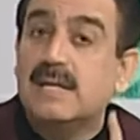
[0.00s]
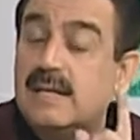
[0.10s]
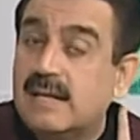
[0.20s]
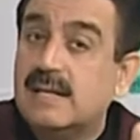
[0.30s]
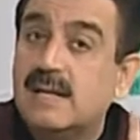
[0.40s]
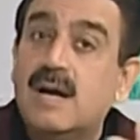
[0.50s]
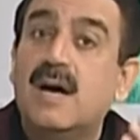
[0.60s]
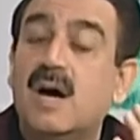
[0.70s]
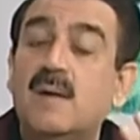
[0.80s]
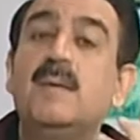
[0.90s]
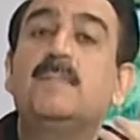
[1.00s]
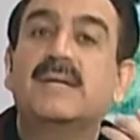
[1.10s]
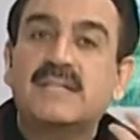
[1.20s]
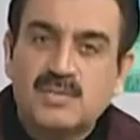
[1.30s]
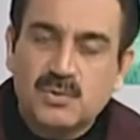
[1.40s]
लेकिन हमें
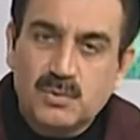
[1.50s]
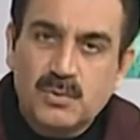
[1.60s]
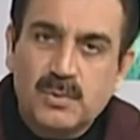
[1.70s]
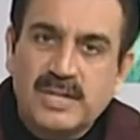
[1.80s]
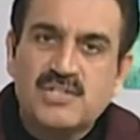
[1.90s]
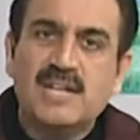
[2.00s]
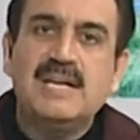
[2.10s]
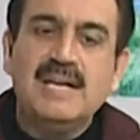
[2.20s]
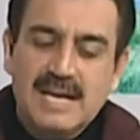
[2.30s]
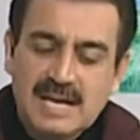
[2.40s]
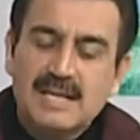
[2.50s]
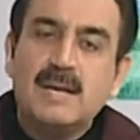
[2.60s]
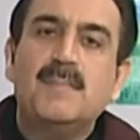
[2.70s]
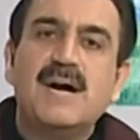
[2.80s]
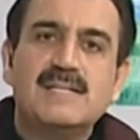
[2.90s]
पता ज़रूर होना चाहिए
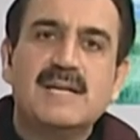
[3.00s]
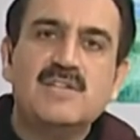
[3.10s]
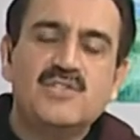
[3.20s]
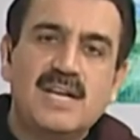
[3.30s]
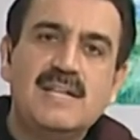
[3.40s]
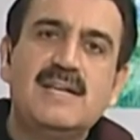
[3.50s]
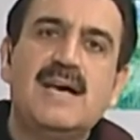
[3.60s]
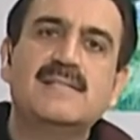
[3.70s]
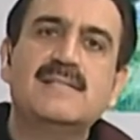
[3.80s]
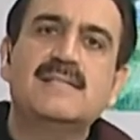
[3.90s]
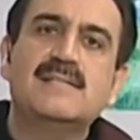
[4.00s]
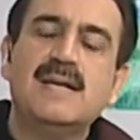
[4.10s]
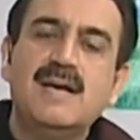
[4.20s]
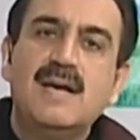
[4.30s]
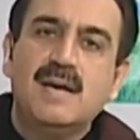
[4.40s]
कि पाकिस्तानी शहरी की हैसियत
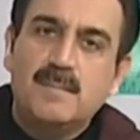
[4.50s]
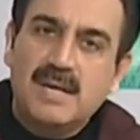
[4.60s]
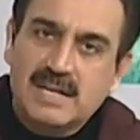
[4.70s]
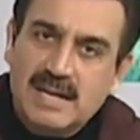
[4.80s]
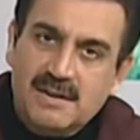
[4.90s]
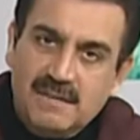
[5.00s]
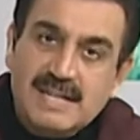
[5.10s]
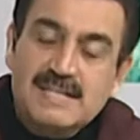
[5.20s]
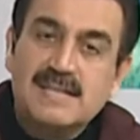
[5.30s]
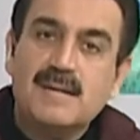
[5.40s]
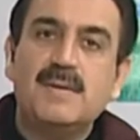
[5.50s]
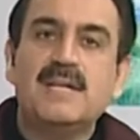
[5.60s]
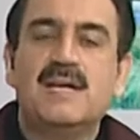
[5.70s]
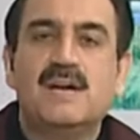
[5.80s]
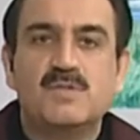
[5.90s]
से मेरे क्या राइट्स हैं
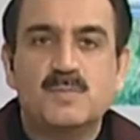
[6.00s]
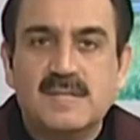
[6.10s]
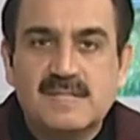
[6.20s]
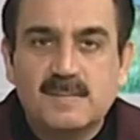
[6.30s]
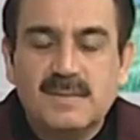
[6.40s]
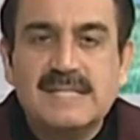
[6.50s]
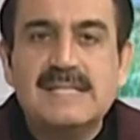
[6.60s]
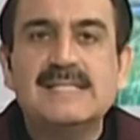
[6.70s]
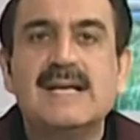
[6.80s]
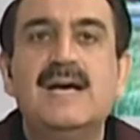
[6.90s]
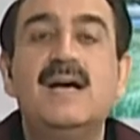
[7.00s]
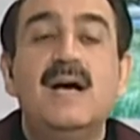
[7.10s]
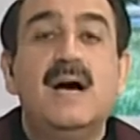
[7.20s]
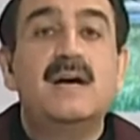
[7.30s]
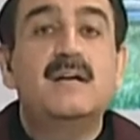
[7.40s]
मेरी क्या रिस्पॉन्सिबिलिटीज़ हैं
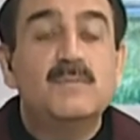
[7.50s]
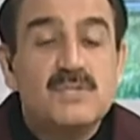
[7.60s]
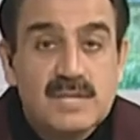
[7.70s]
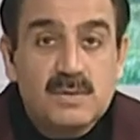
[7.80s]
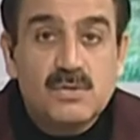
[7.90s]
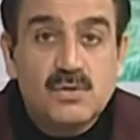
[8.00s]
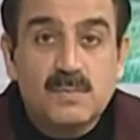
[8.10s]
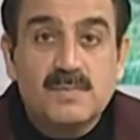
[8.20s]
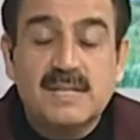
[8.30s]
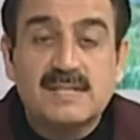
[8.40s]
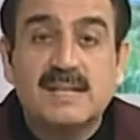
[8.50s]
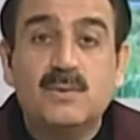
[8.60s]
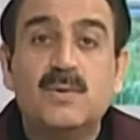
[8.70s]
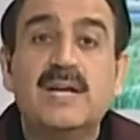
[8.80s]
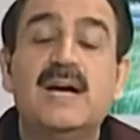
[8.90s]
अगर मुझसे कोई जुर्म
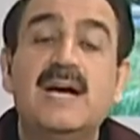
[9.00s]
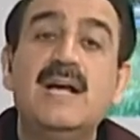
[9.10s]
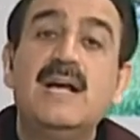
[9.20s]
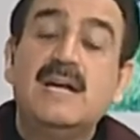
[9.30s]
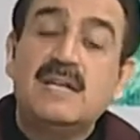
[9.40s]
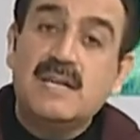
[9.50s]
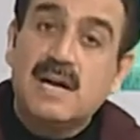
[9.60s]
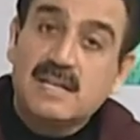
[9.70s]
सरजद हो गया है या